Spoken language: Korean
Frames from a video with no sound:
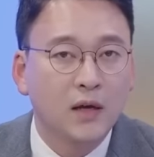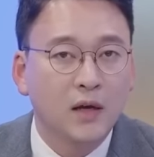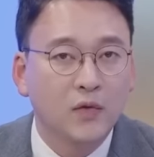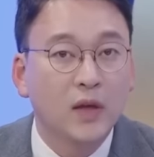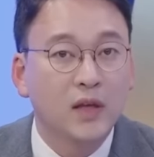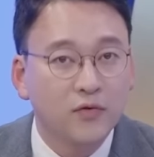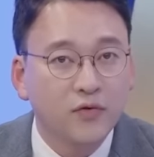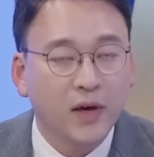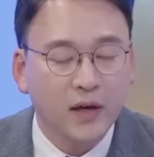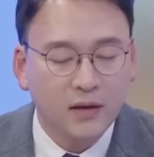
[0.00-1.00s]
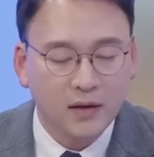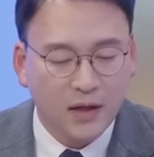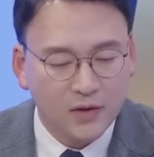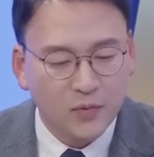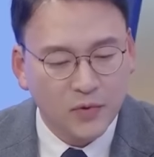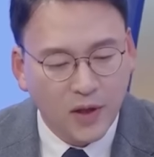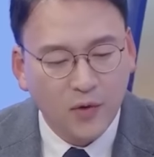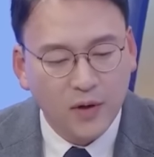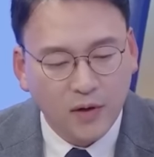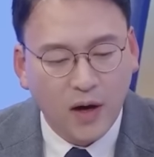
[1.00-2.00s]
아, 된 이후에 따져볼
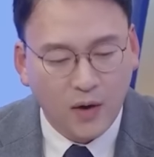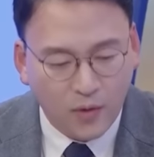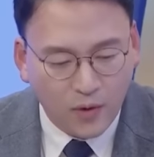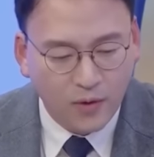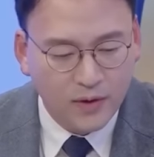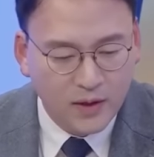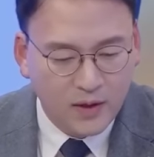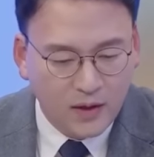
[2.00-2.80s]
내용인 것 같고